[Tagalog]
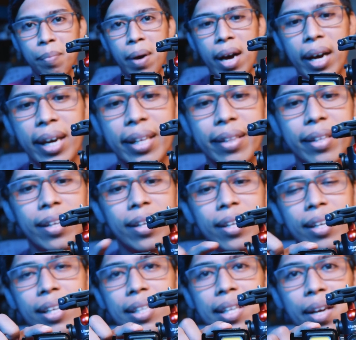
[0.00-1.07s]
Bakit?
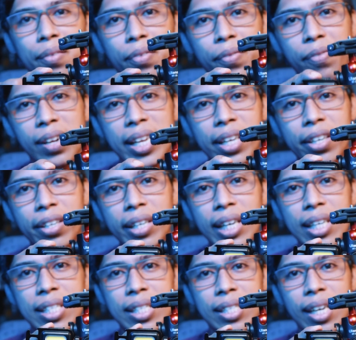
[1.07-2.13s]
Nagfi-flicker
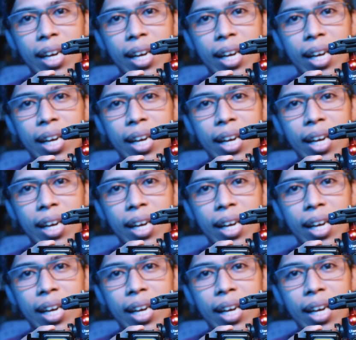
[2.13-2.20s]
kasi